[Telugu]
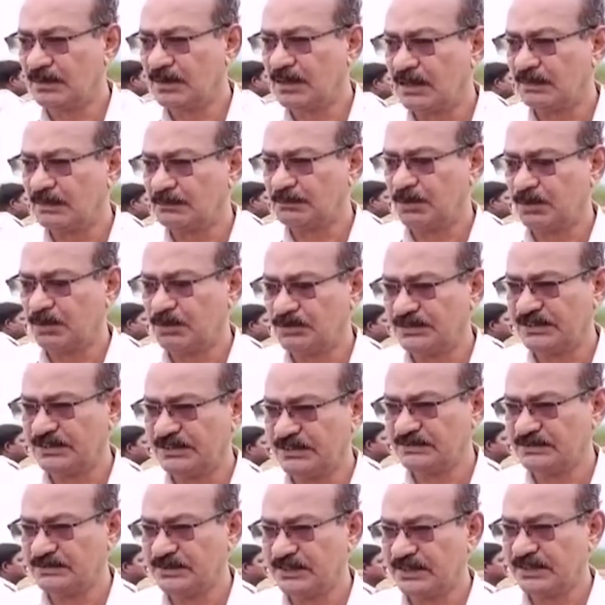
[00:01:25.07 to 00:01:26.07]
అప్లోడ్ చేయడం
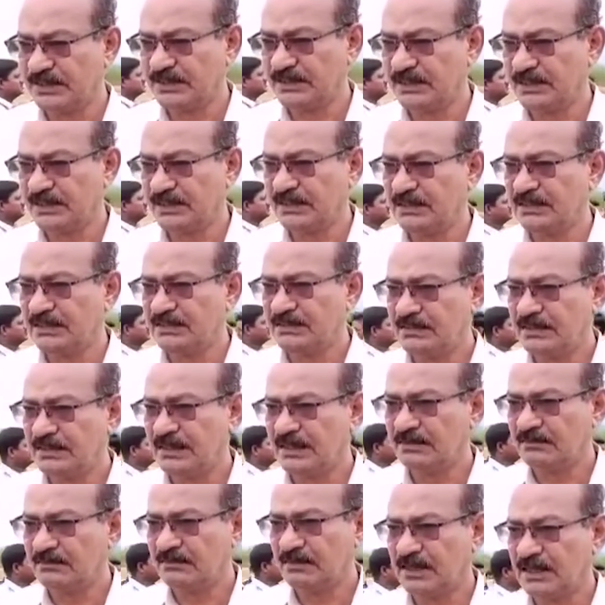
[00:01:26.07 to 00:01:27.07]
జరిగింది
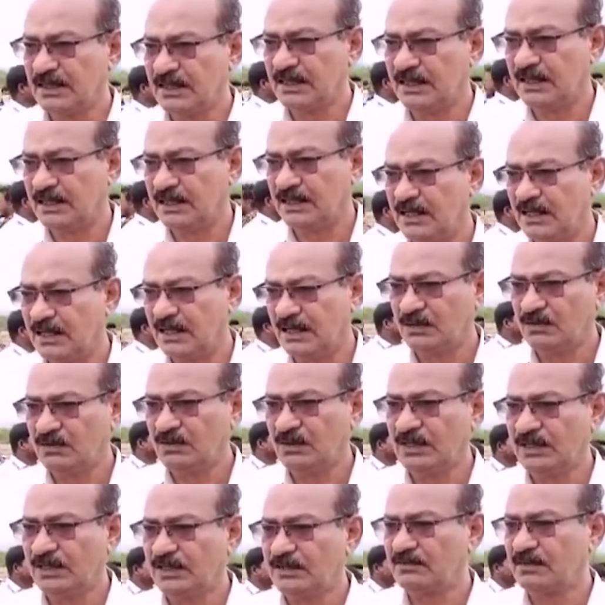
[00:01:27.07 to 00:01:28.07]
దానివల్ల
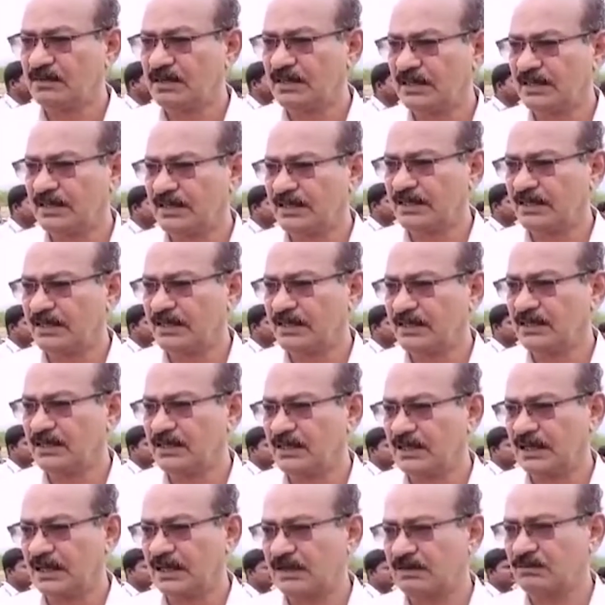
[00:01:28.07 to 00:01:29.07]
అర్హులైన వాళ్ళకి
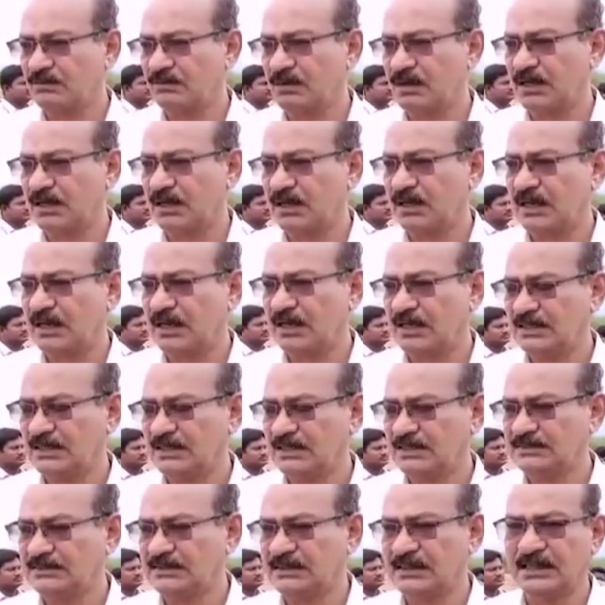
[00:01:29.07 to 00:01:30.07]
రాకుండా
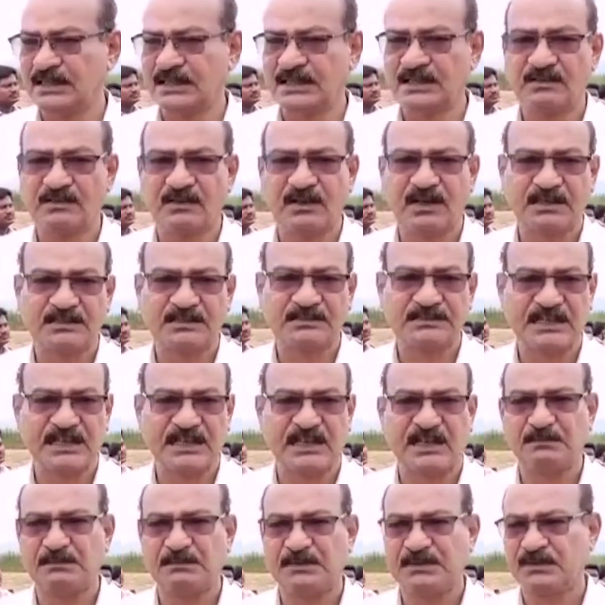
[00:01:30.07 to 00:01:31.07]
అనర్హత కలిగిన వాళ్ళకి చాలా
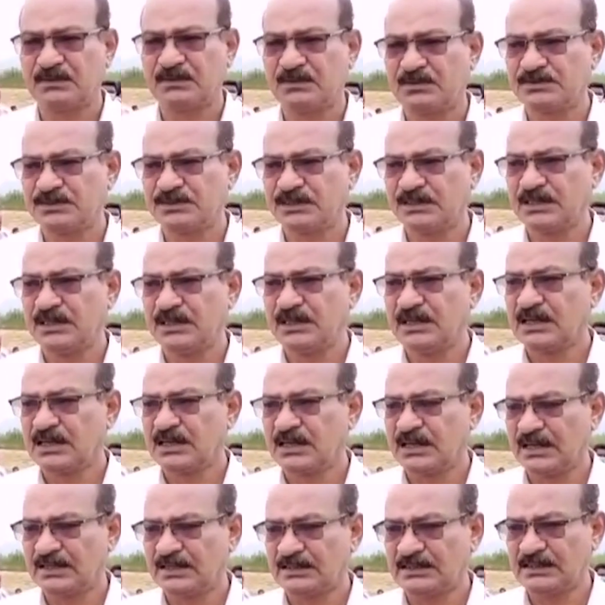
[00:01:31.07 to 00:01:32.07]
మందికి వచ్చాయి
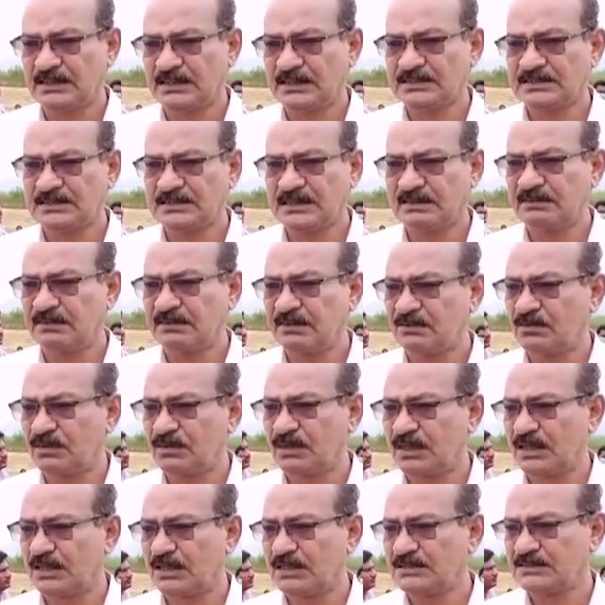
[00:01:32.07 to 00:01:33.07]
కరెక్ట్గా సర్వే కూడా
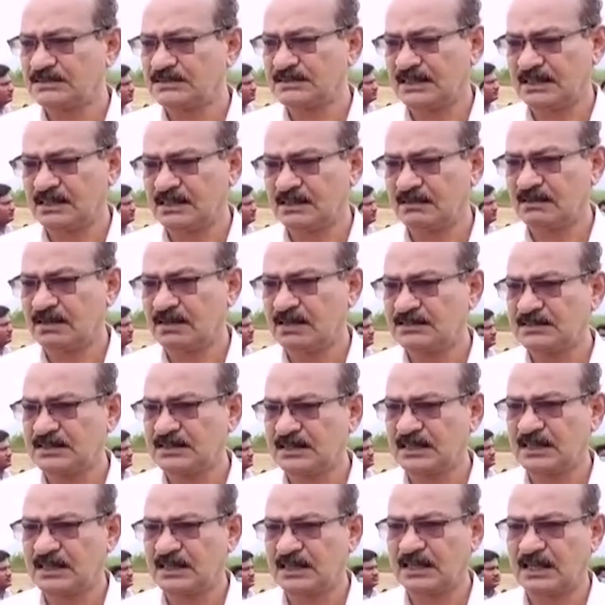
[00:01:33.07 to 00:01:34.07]
సక్రమంగా
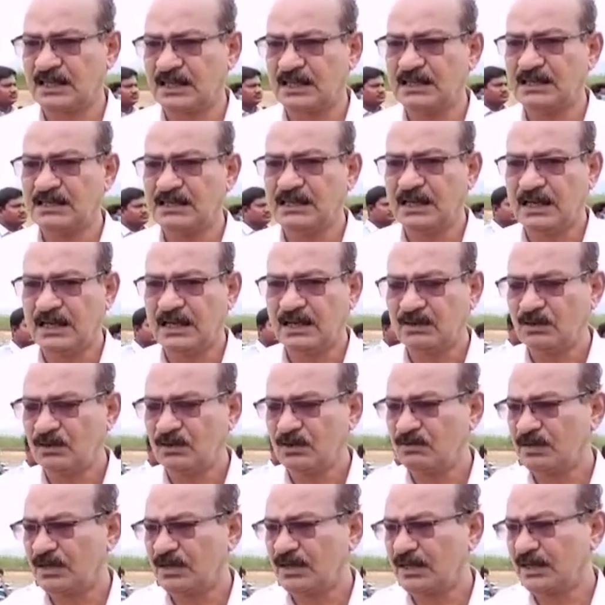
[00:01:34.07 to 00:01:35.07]
జరగక అర్హుల
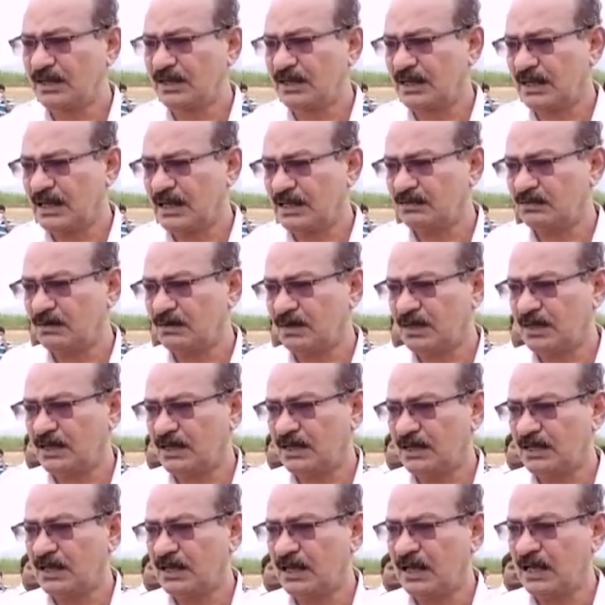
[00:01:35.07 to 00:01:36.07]
వారికి రాకుండా
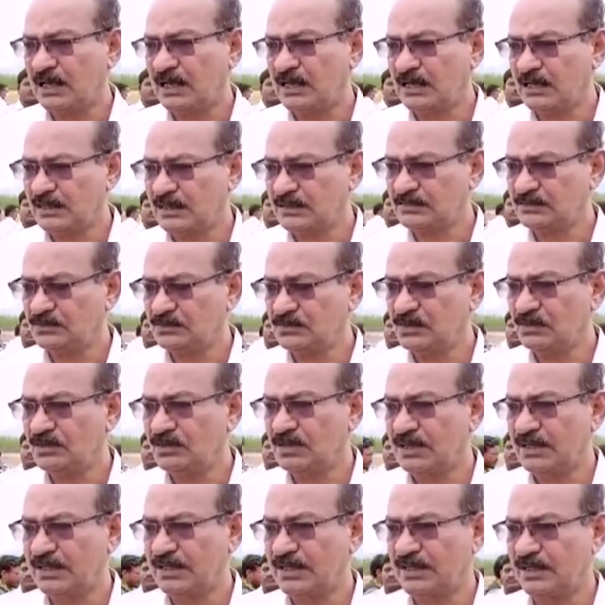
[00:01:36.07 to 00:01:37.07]
అనర్హత ఉన్న
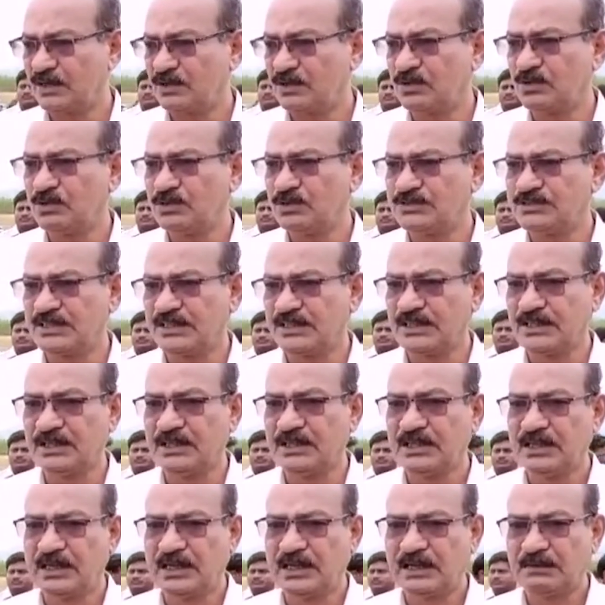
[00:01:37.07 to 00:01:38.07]
వాళ్ళకే ఎక్కువ వచ్చాయి
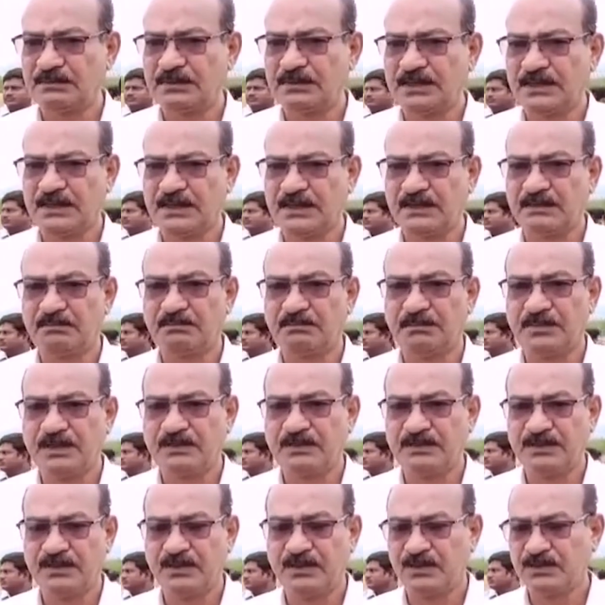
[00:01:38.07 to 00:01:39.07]
కాబట్టి మేము
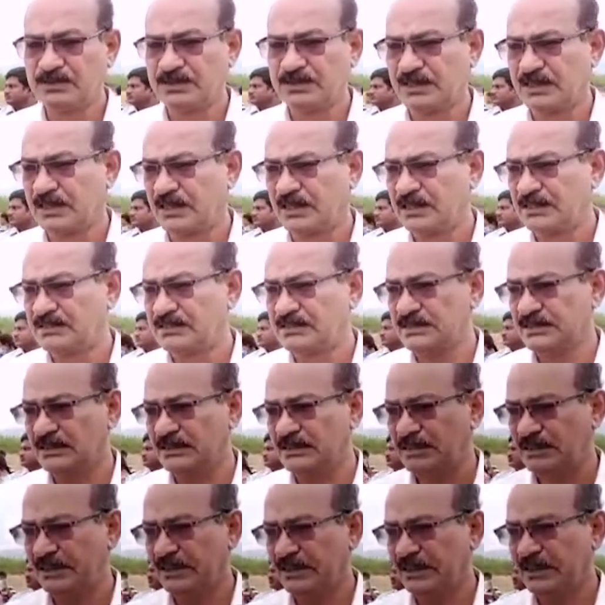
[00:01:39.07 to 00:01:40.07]
ఈరోజు ఇక్కడి నుంచి
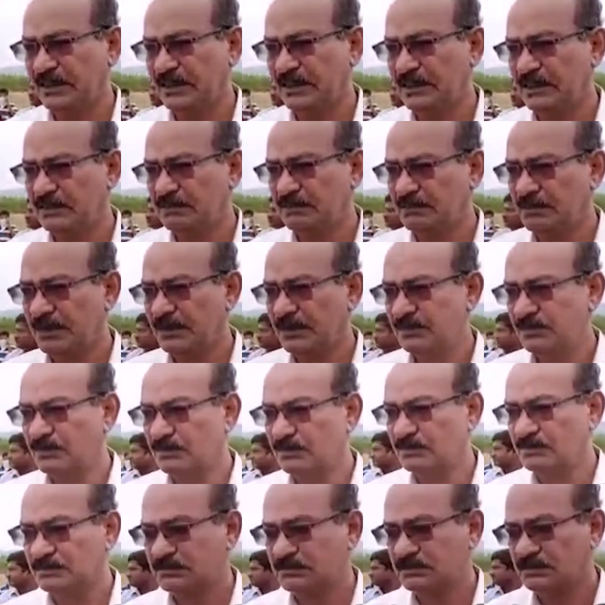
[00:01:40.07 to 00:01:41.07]
ఈ మేము
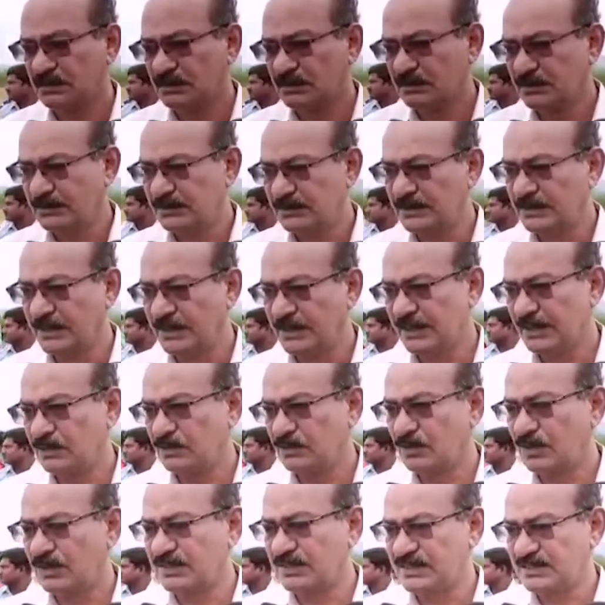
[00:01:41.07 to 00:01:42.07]
ఇవన్నీ
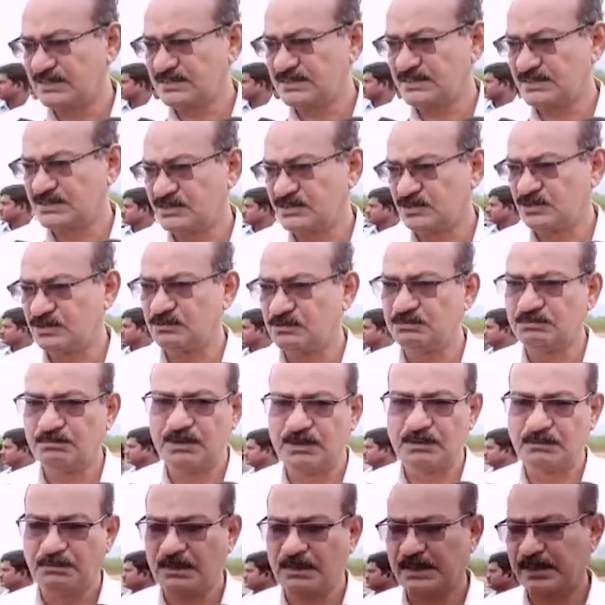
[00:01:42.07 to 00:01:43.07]
కూడా నిరసిస్తూ మేము
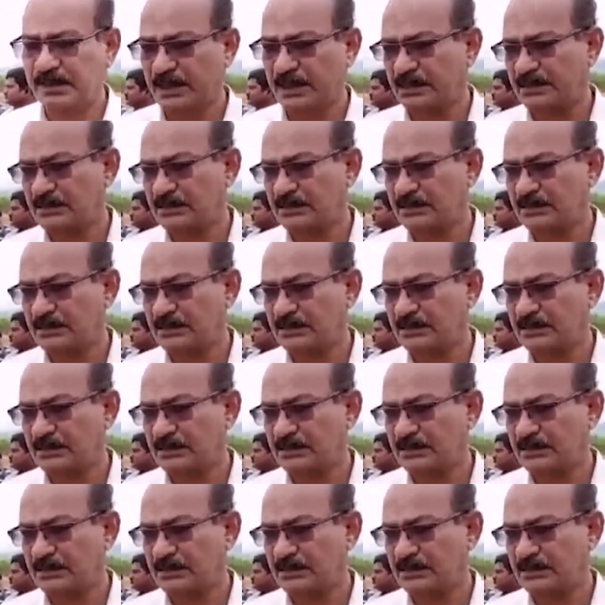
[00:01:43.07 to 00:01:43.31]
బయట